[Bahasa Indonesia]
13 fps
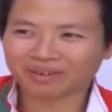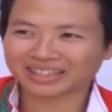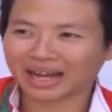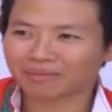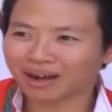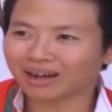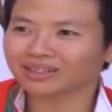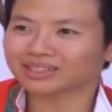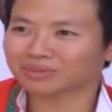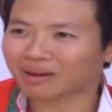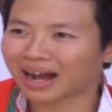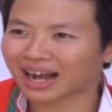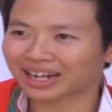pertama
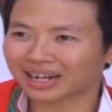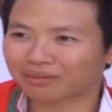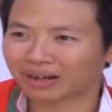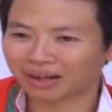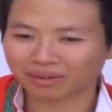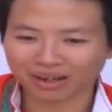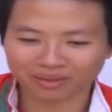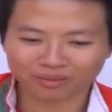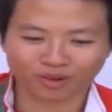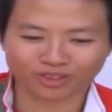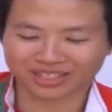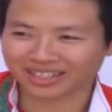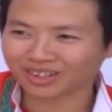sama lama-lama
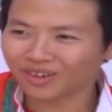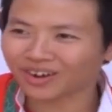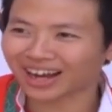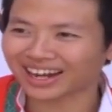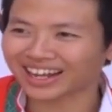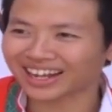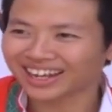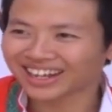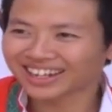bosen juga nih